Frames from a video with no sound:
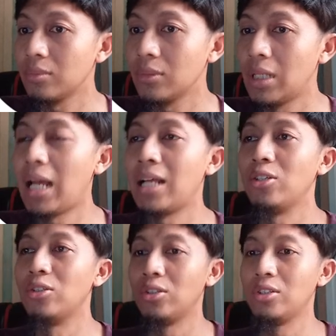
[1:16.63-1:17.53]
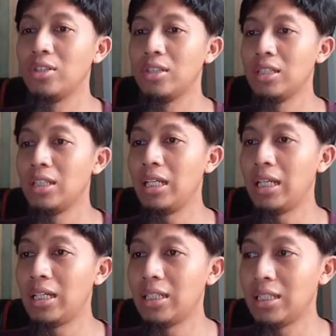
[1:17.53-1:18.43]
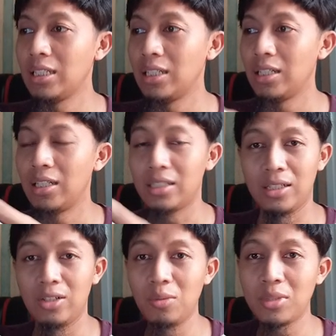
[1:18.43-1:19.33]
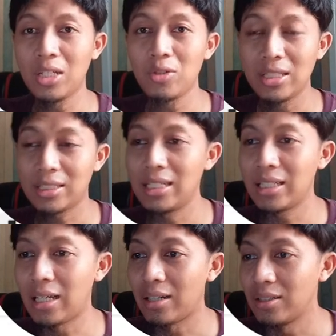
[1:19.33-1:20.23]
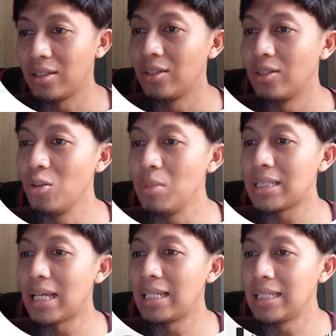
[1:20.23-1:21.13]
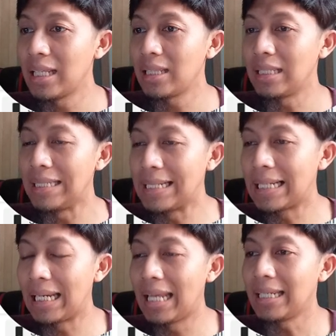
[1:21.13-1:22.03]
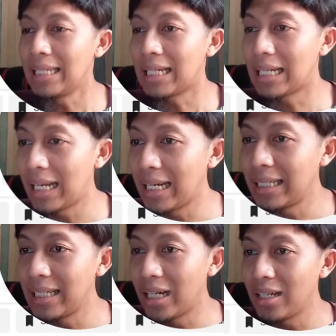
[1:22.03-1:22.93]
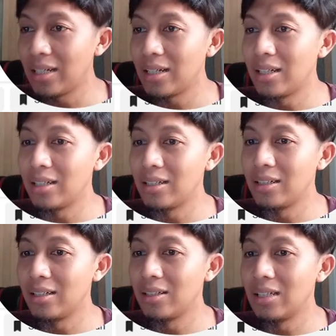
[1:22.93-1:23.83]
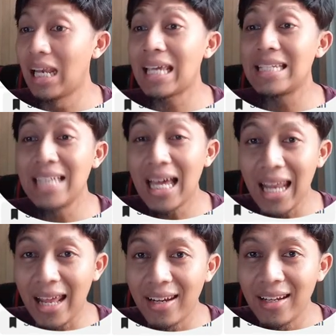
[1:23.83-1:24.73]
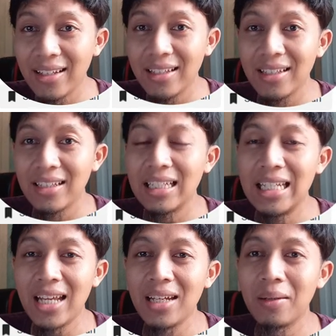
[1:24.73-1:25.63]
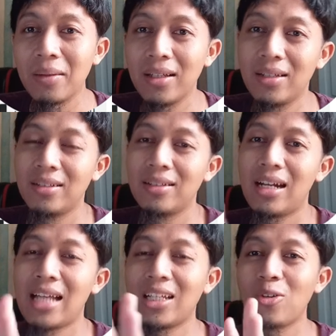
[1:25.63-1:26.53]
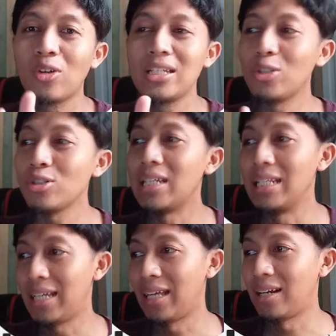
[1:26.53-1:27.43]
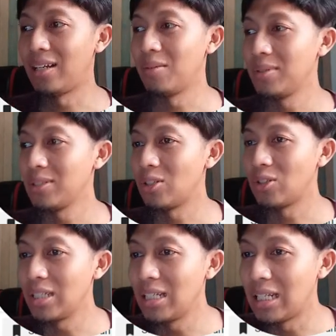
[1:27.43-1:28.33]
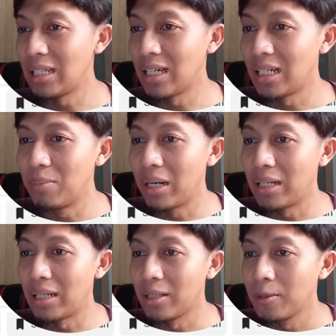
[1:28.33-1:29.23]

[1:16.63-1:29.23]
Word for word: nah tuh nih ya lu misalnya jualan skincare lu bisa lihat iklan-iklan yang uh, lagi jalan dan uh, kategorinya tuh skincare Contohnya ini nih, ada brand ini.